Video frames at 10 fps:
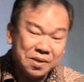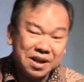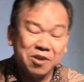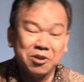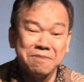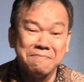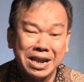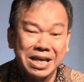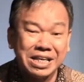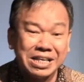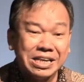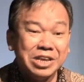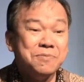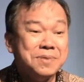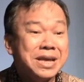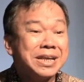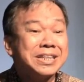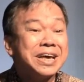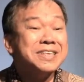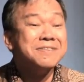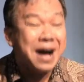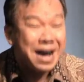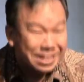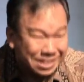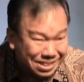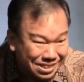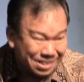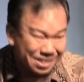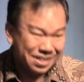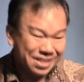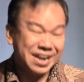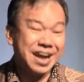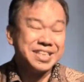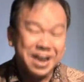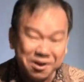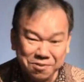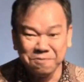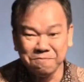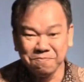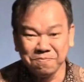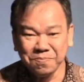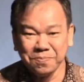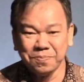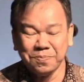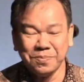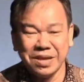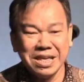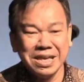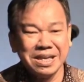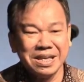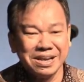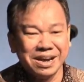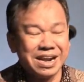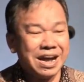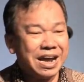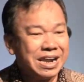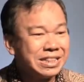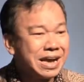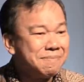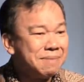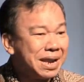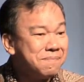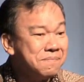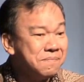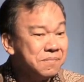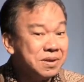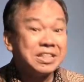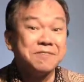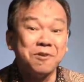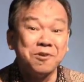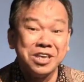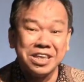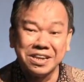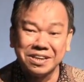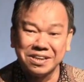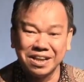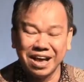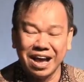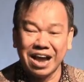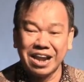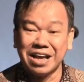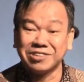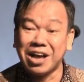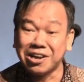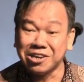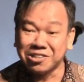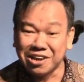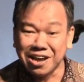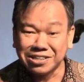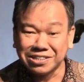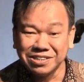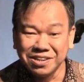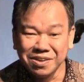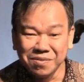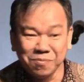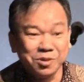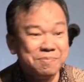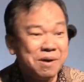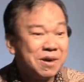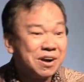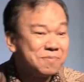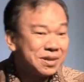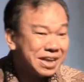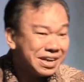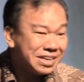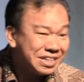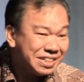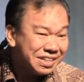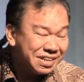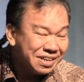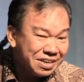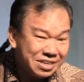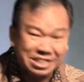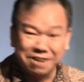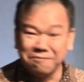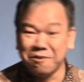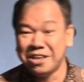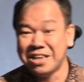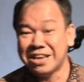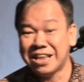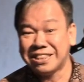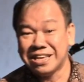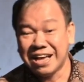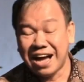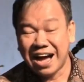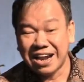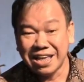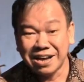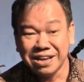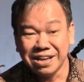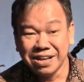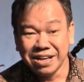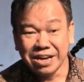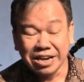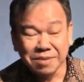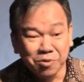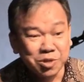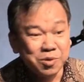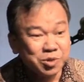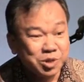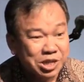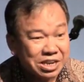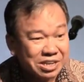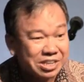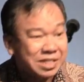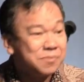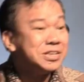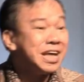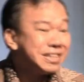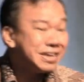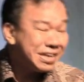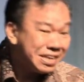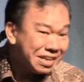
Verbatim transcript: Kalau gembala hidupnya dekat dengan jemaat, nggak jauh. Jadi kadang-kadang tengah malam diteleponin, ada yang sakit keras, mesti bawa ke rumah sakit. Diteleponin nanti ada yang ribut diusir, kita mesti datengin.